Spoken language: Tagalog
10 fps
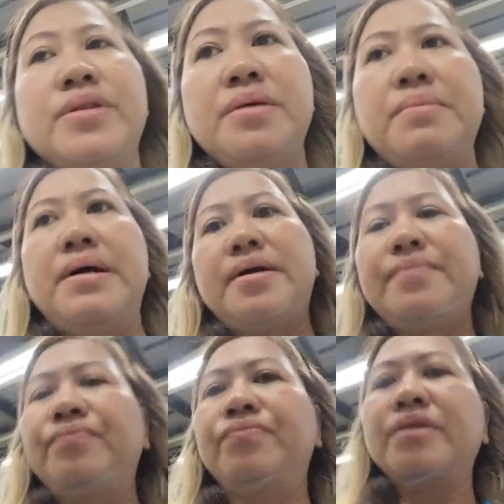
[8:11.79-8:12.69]
Diba?
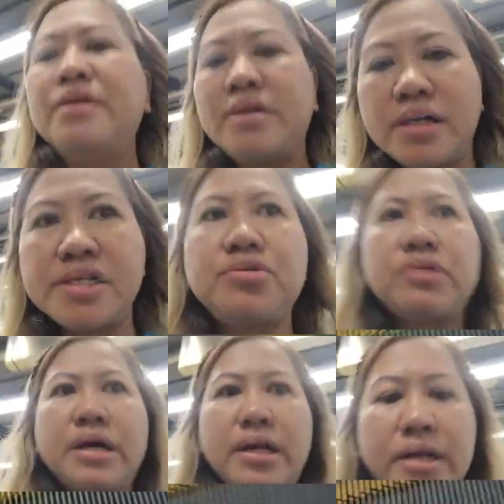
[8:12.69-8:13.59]
Kasi nung
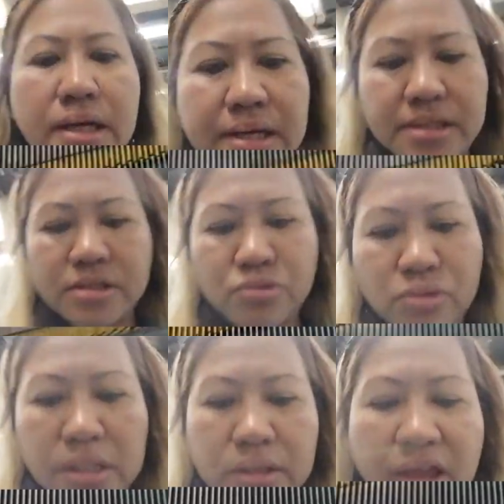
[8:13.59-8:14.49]
nakaraan guys, nung
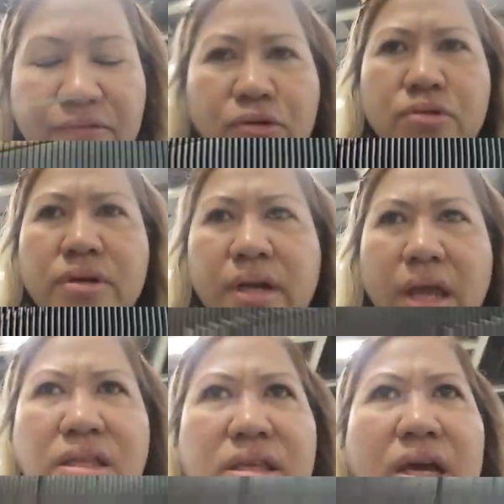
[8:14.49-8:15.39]
nag-typhoon
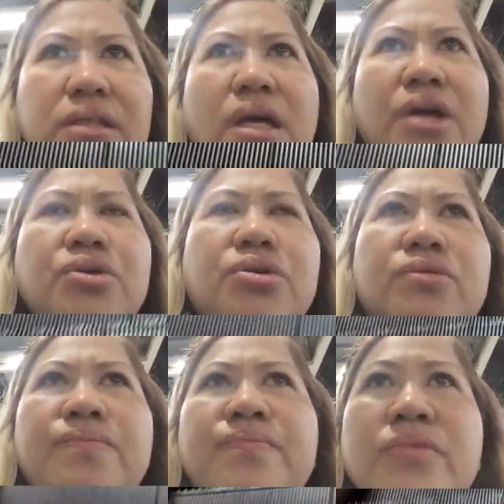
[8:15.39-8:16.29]
8 yata yun,